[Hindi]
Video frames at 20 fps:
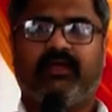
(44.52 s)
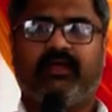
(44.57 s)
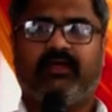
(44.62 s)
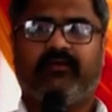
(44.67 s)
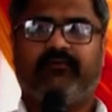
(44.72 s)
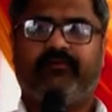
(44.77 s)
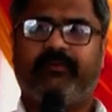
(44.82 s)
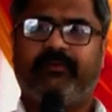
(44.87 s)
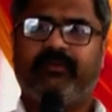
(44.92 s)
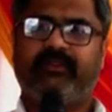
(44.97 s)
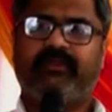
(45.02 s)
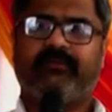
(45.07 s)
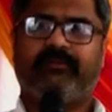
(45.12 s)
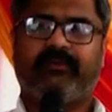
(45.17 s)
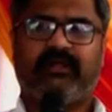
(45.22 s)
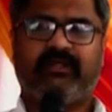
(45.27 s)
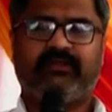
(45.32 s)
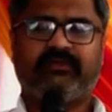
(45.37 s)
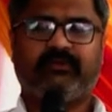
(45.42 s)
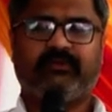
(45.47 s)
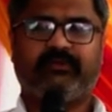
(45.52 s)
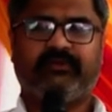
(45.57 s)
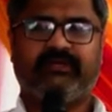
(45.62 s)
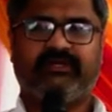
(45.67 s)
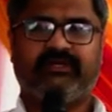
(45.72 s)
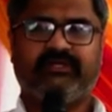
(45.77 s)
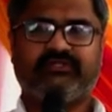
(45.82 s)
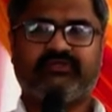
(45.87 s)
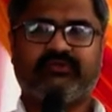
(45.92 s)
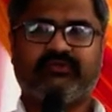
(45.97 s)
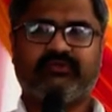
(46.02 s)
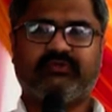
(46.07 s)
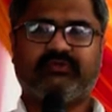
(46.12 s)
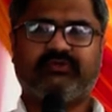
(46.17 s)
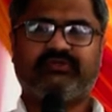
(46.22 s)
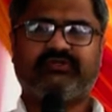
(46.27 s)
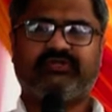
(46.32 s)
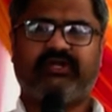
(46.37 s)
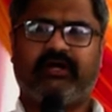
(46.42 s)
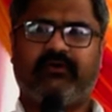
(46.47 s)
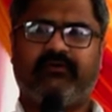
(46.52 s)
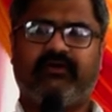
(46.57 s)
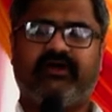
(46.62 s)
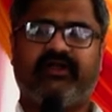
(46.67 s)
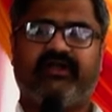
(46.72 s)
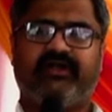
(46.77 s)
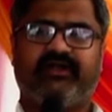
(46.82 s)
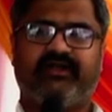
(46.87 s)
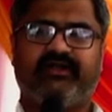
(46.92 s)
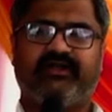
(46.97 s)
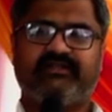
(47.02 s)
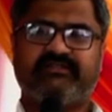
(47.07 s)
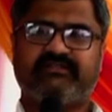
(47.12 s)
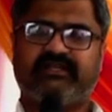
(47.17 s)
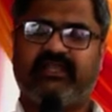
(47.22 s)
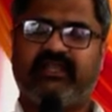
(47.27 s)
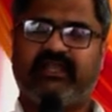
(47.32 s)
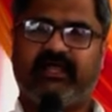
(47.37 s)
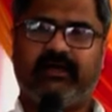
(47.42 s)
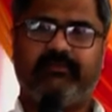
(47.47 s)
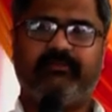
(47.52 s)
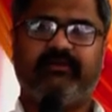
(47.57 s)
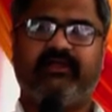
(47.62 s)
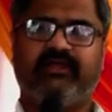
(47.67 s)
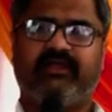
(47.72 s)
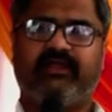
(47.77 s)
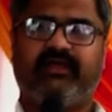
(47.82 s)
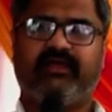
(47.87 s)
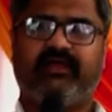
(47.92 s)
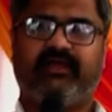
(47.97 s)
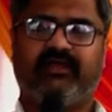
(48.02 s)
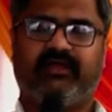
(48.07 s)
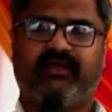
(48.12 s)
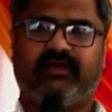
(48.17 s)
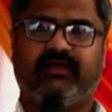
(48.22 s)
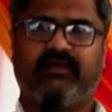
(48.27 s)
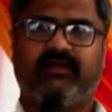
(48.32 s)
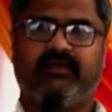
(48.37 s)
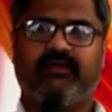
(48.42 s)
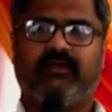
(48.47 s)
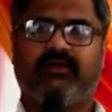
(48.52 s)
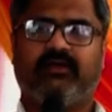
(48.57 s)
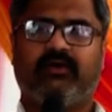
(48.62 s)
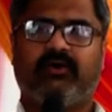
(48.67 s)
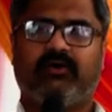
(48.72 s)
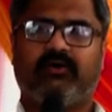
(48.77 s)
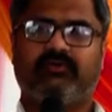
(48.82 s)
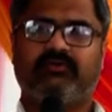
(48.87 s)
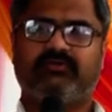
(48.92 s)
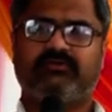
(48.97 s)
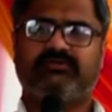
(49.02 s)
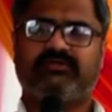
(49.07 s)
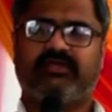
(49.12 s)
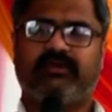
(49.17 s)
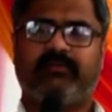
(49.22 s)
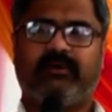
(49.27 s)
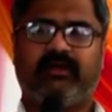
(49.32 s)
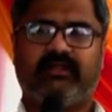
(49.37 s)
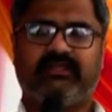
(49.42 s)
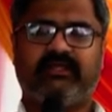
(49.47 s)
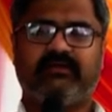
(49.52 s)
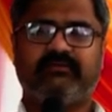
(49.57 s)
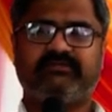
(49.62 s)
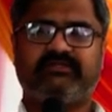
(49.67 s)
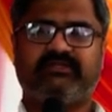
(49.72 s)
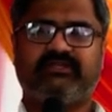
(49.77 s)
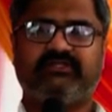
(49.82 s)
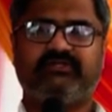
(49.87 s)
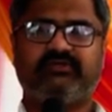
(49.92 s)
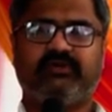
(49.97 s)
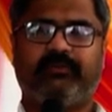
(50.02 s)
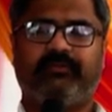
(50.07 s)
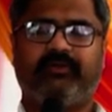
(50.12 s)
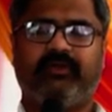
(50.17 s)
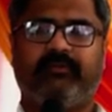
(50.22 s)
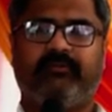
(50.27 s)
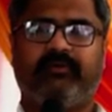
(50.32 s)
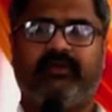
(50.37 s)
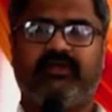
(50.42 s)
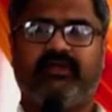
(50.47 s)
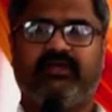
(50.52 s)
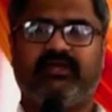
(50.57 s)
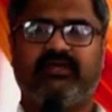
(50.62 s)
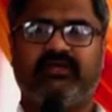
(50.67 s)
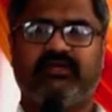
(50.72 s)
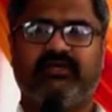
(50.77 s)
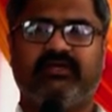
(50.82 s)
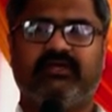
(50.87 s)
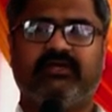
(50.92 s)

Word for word: विभिन्न प्रांतों में जो श्रावक गण इसका लाभ ले रहे हैं और उसके माध्यम से जो अपने मन की